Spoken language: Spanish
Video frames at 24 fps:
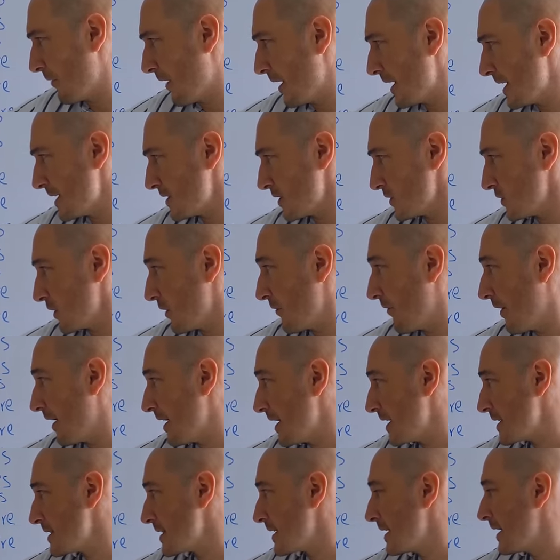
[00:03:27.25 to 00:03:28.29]
feliz, soy
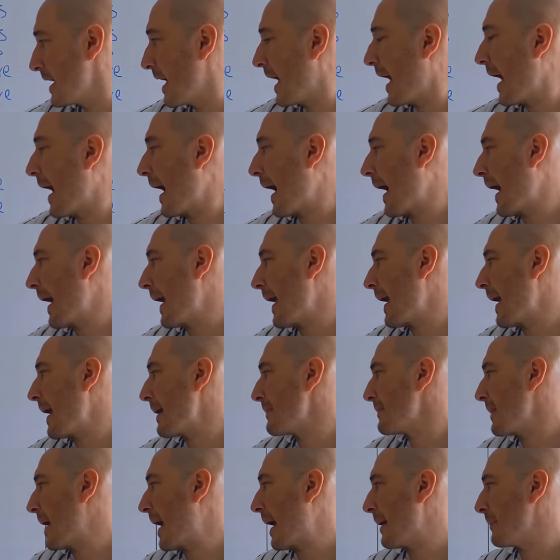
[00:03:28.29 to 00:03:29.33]
feliz. I
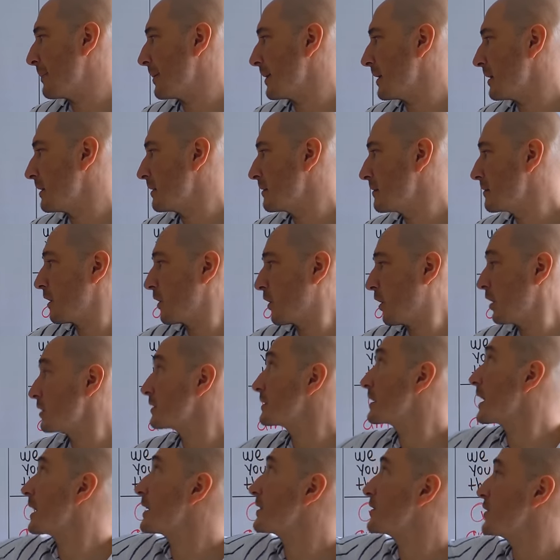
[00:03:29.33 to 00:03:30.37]
am happy.
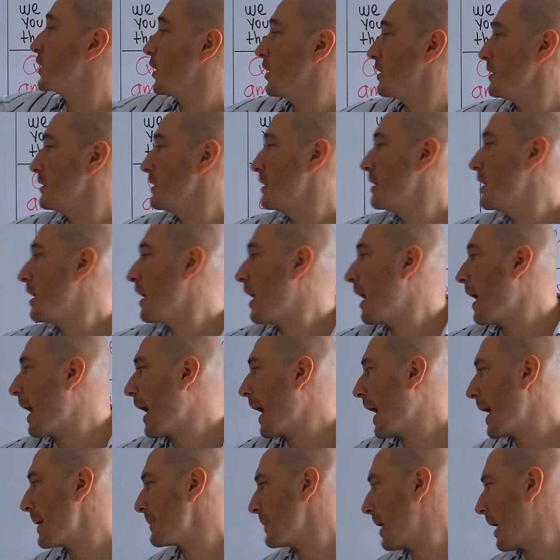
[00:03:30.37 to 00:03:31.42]
Contracción,
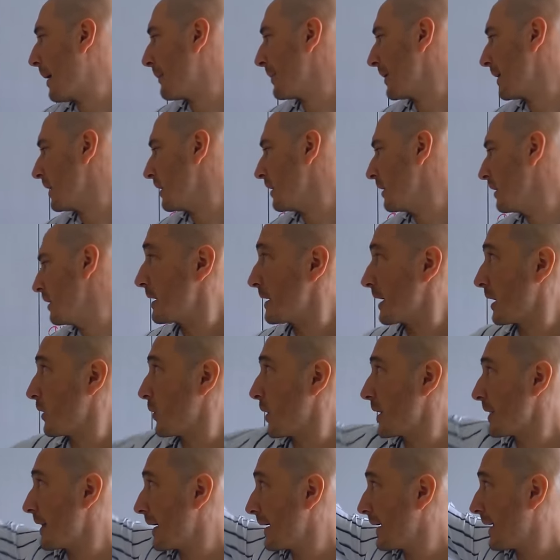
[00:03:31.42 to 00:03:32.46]
I'm happy.
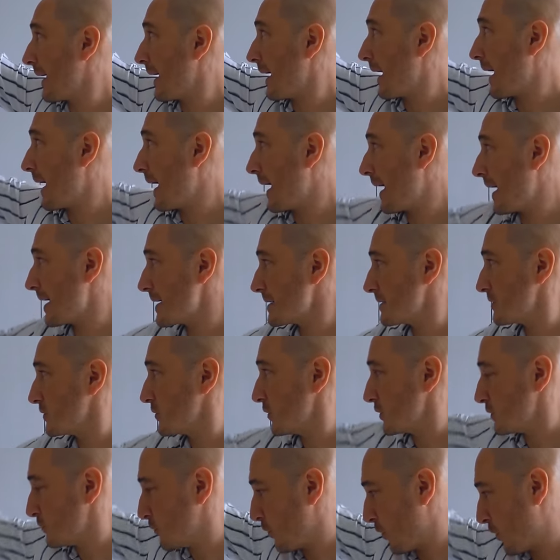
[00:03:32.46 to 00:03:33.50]
Recuerda que
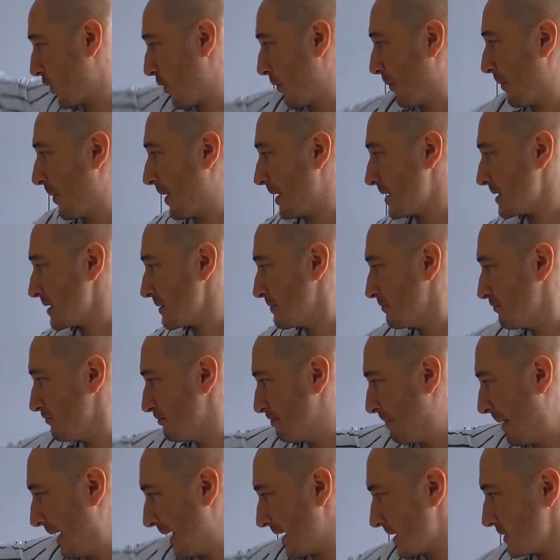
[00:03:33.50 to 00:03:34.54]
estos pronombres
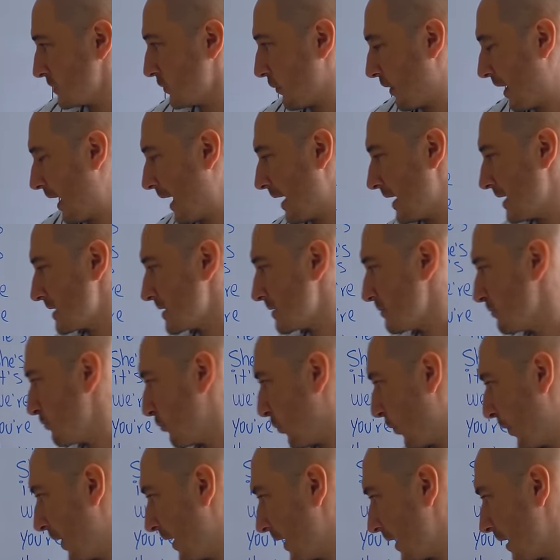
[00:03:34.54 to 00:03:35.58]
personales
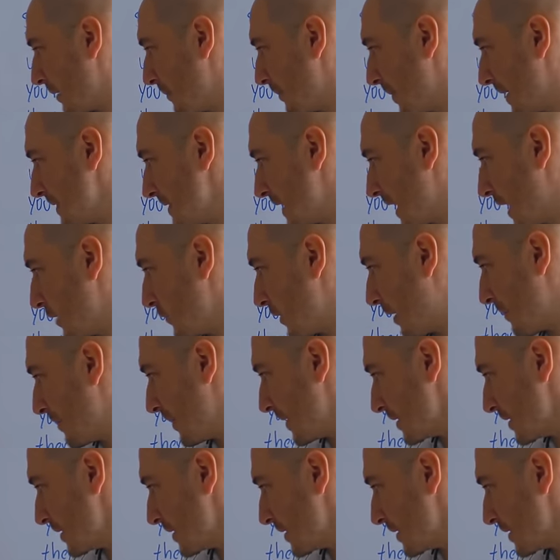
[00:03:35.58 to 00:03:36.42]
pueden reemplazar a una